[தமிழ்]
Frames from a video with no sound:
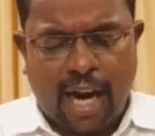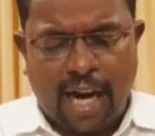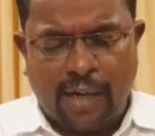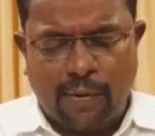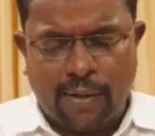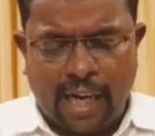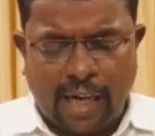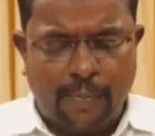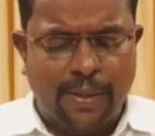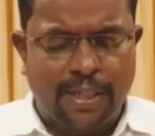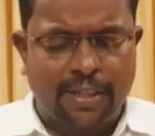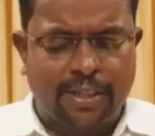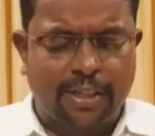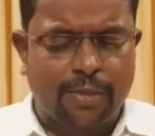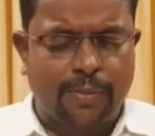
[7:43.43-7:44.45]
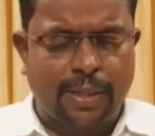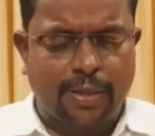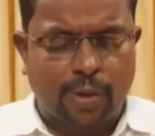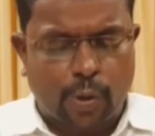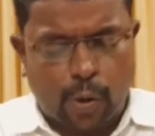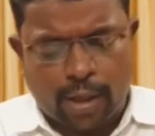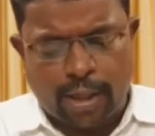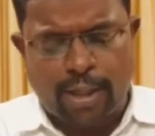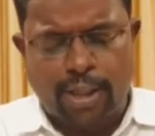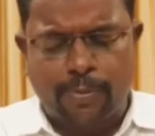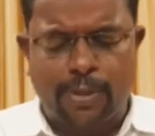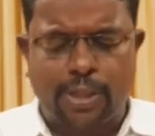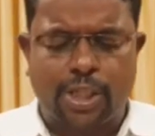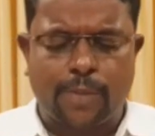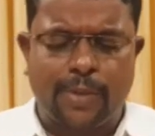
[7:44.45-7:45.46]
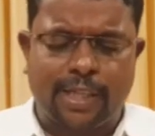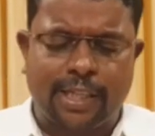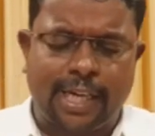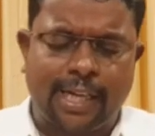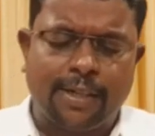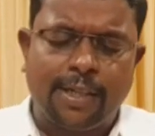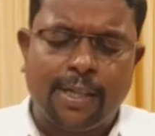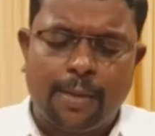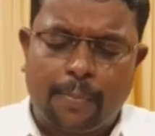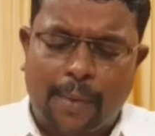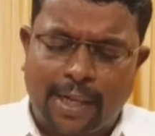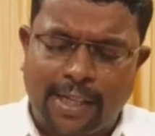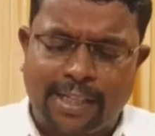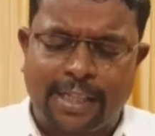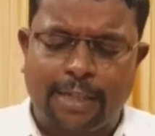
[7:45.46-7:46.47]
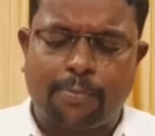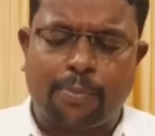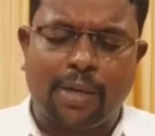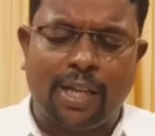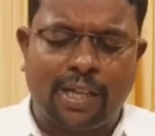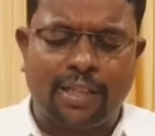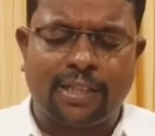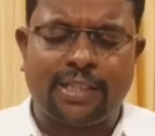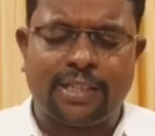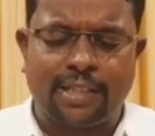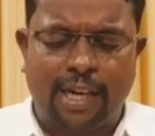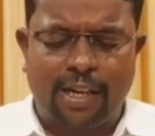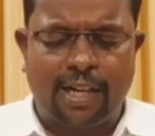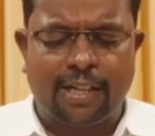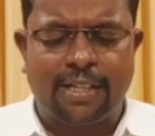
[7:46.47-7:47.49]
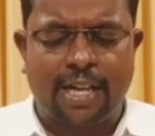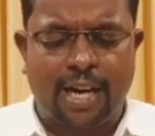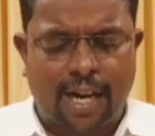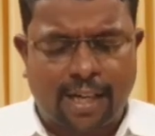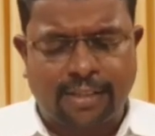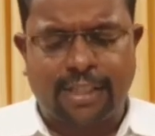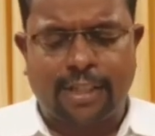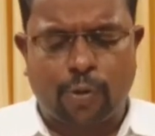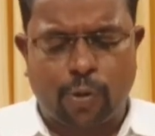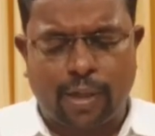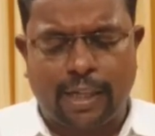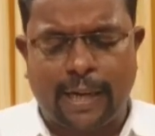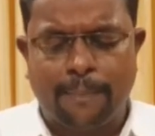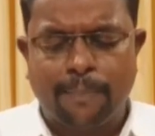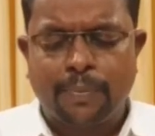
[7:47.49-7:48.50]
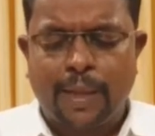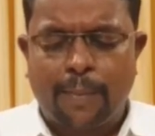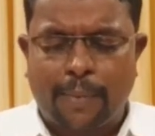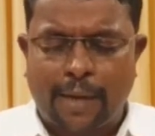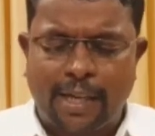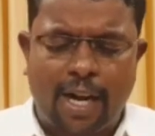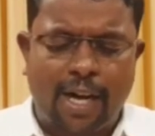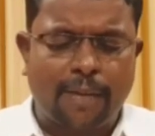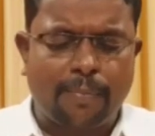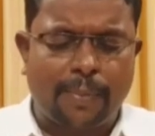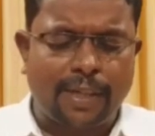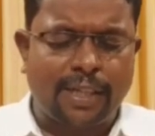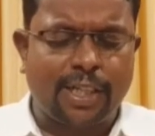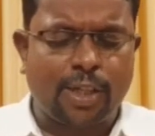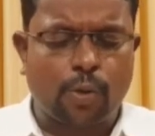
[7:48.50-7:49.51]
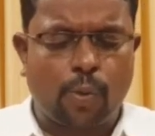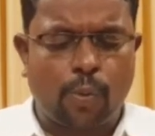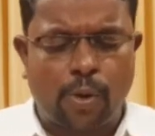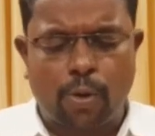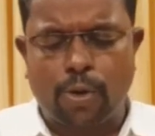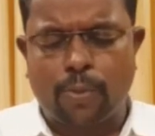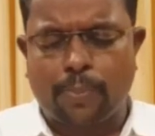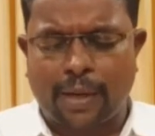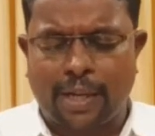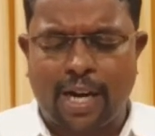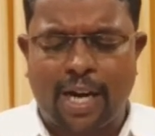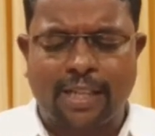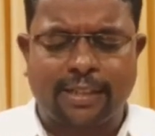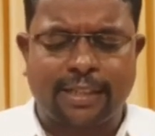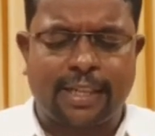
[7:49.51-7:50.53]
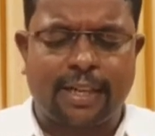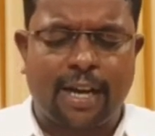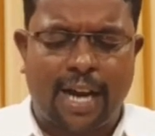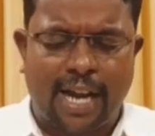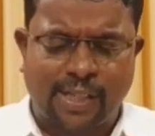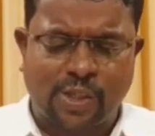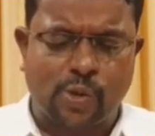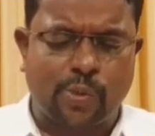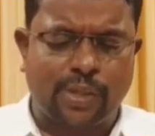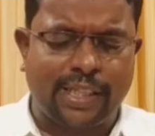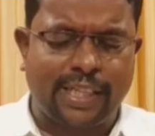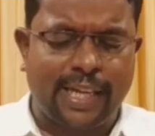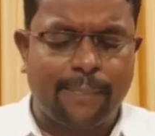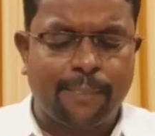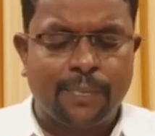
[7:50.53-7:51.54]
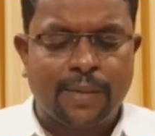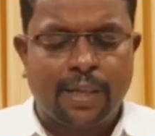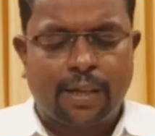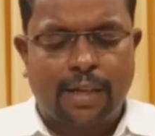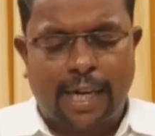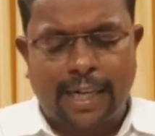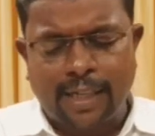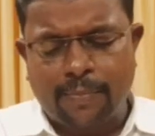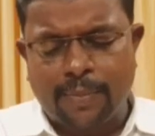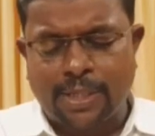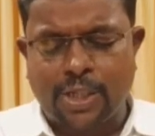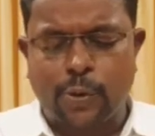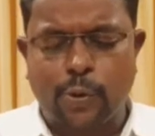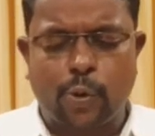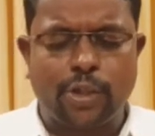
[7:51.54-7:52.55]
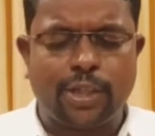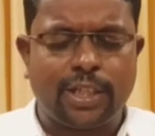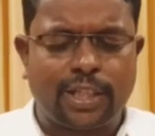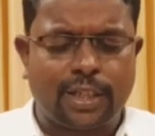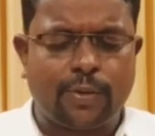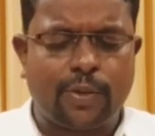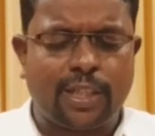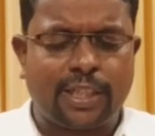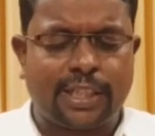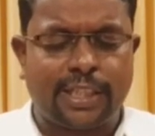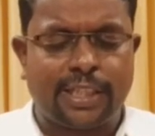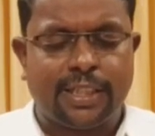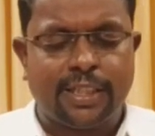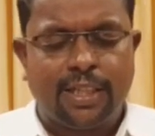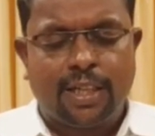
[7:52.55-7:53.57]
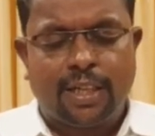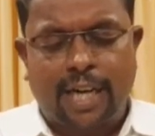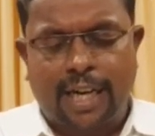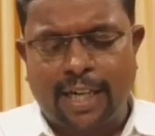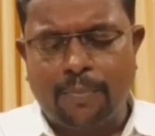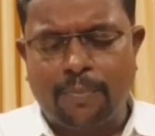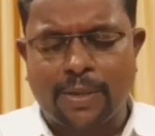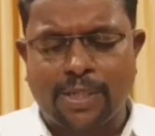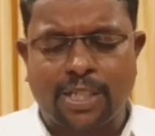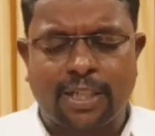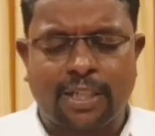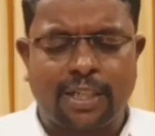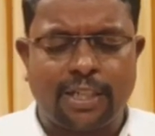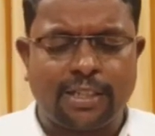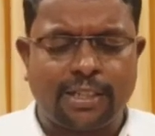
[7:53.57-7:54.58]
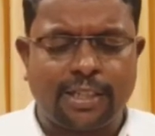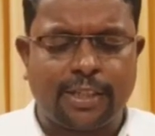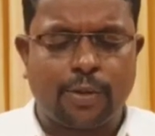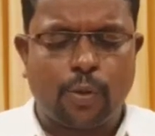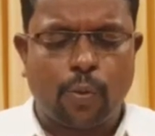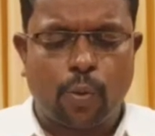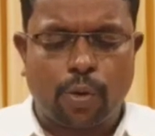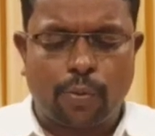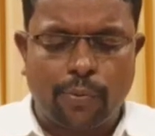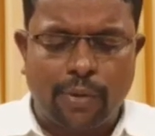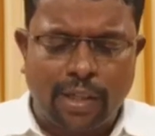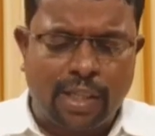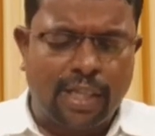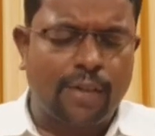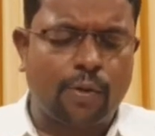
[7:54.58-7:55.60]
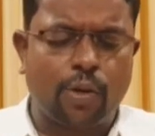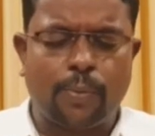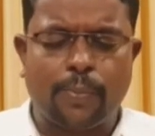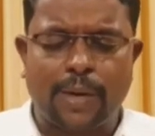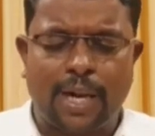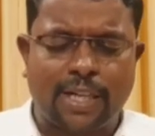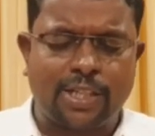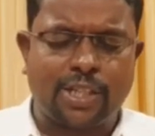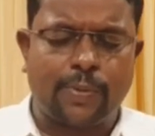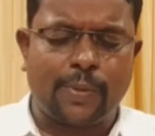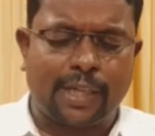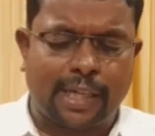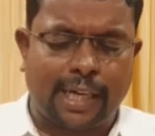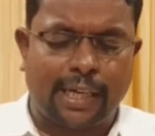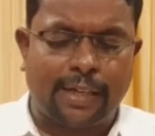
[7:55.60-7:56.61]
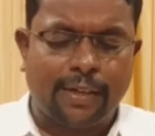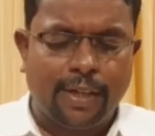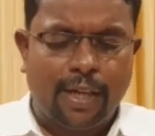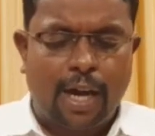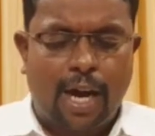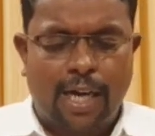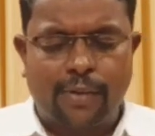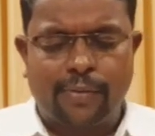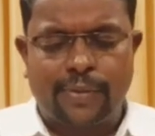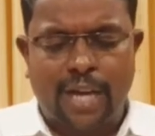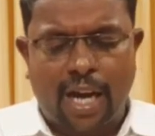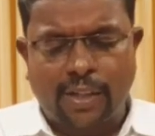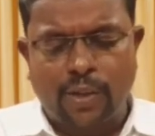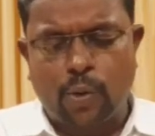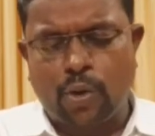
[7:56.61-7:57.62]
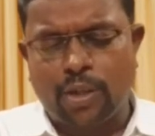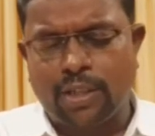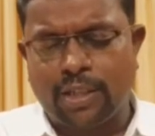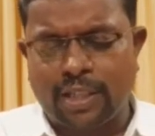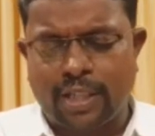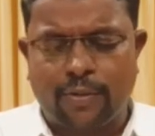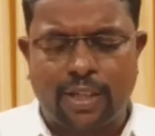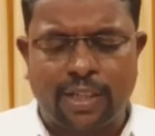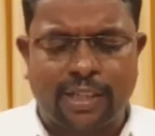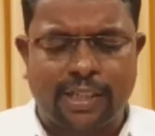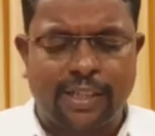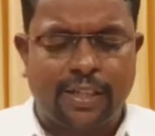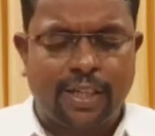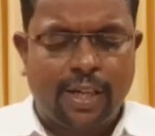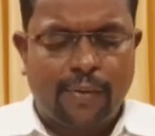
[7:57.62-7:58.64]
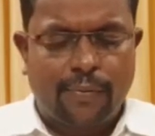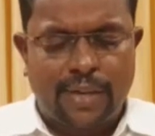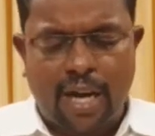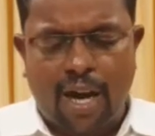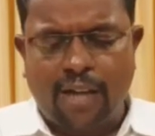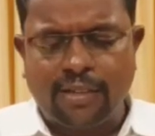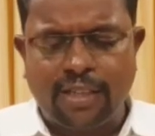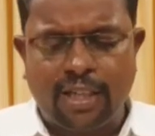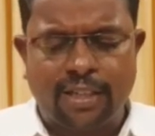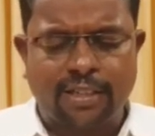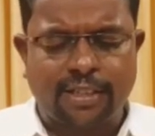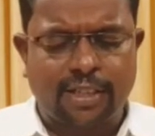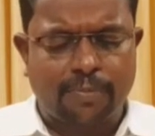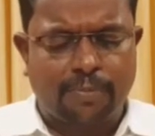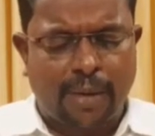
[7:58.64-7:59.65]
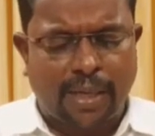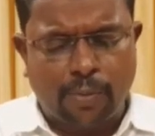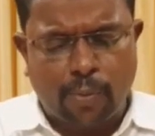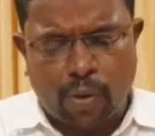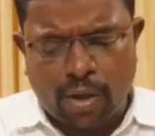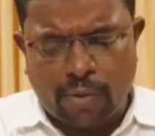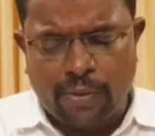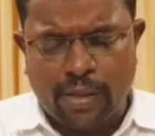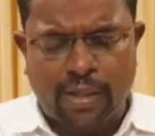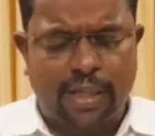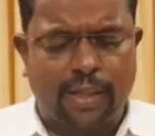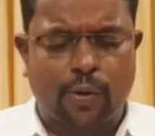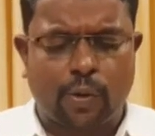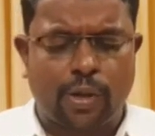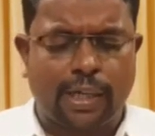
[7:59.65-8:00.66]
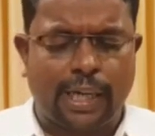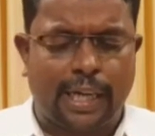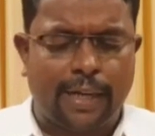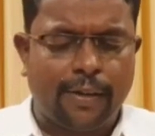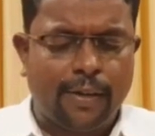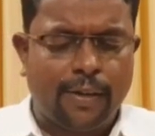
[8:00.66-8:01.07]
ஆண்டவர் நன்மையும் கிருவையும் தொடரட்டும் என்று ஜெபிக்கிறேன் படிக்கிற பிள்ளைகளுக்கு நல்ல ஞானத்தை கொடுங்க பிரயாணப்படுகின்ற ஒவ்வொருடைய பிரயாணத்தை ஆசிர்வதிங்க கடன் பிரச்சனையோடு இருக்கிறவளுக்கு கடன் பிரச்சனையிலிருந்து ஒரு விடுதலை கொடுப்பீராக ஜெபிக்கிறேன் அண்டு வியாதியோடு இருக்கிறவளுக்கு வியாதியிலிருந்து பரிபூர்ண விடுதலை கொடுங்க